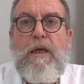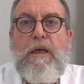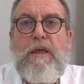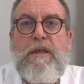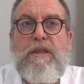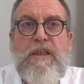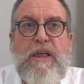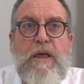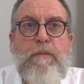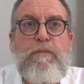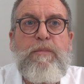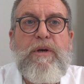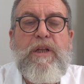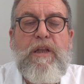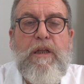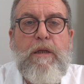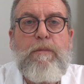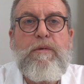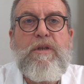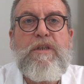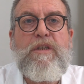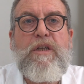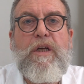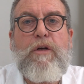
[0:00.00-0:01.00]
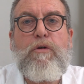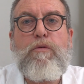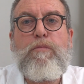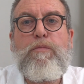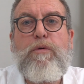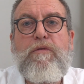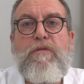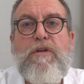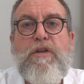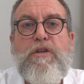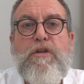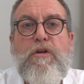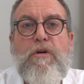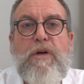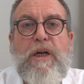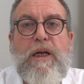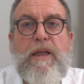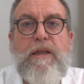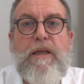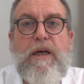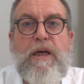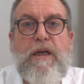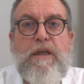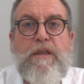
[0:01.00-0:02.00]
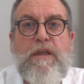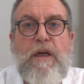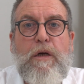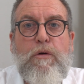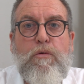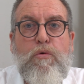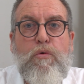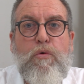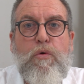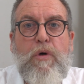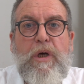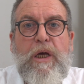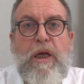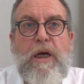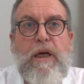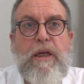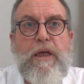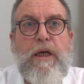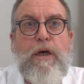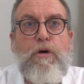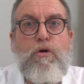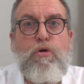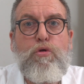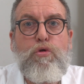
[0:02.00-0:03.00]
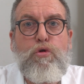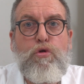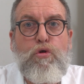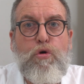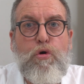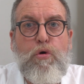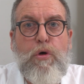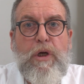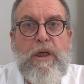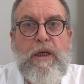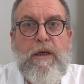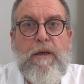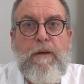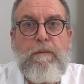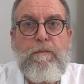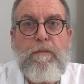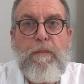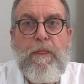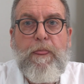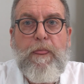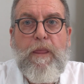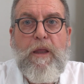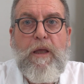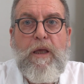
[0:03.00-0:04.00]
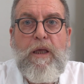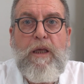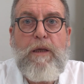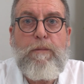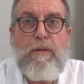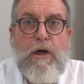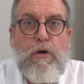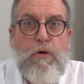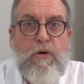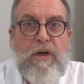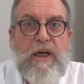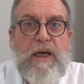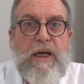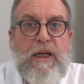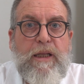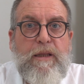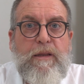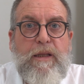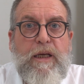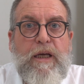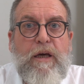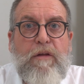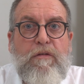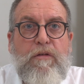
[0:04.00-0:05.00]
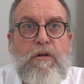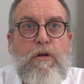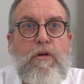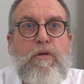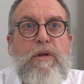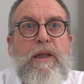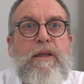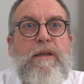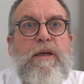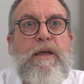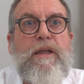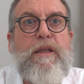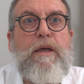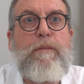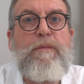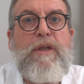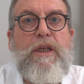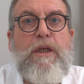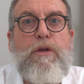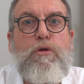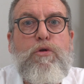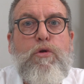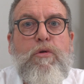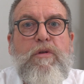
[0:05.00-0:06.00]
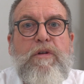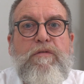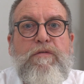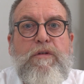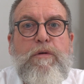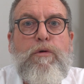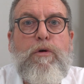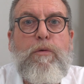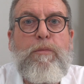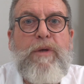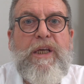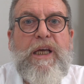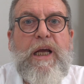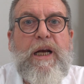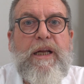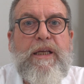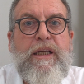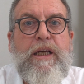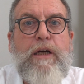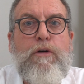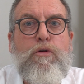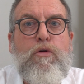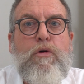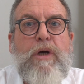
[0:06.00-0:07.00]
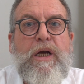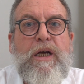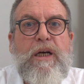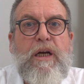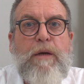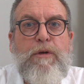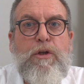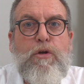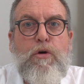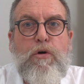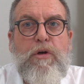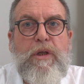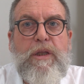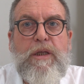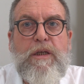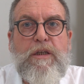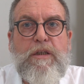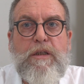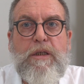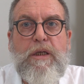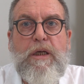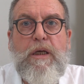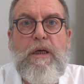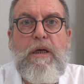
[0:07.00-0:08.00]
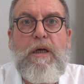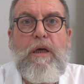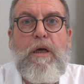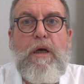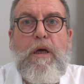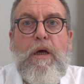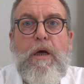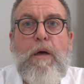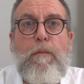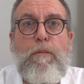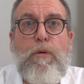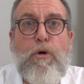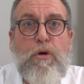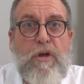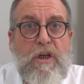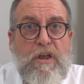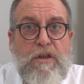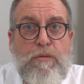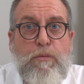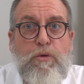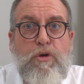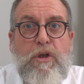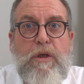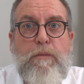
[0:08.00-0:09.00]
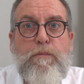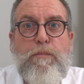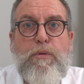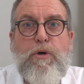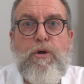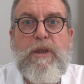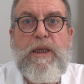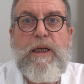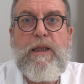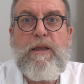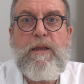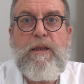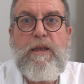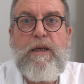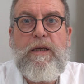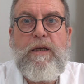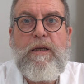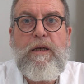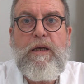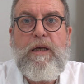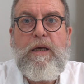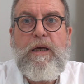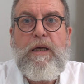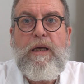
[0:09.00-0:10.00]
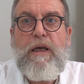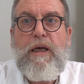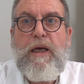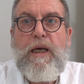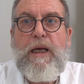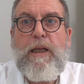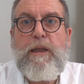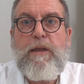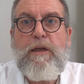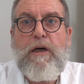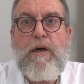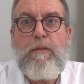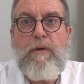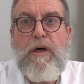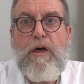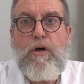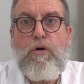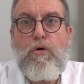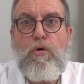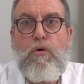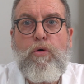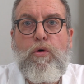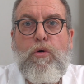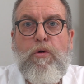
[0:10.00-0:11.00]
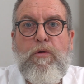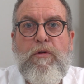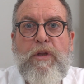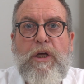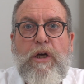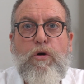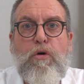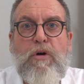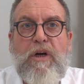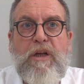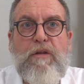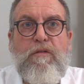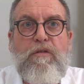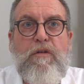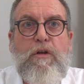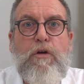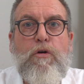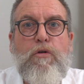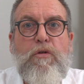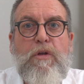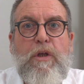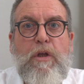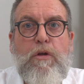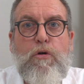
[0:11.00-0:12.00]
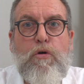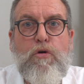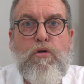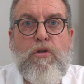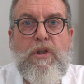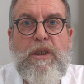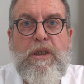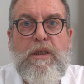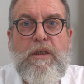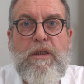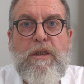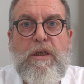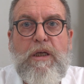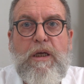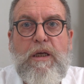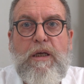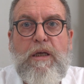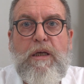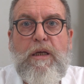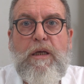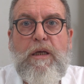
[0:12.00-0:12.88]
Siempre debe ser un profesional de la salud el que controle y valore la indicación del tratamiento de fibromialgia con cannabinoides, porque es muy importante el trabajo de corrección de dosis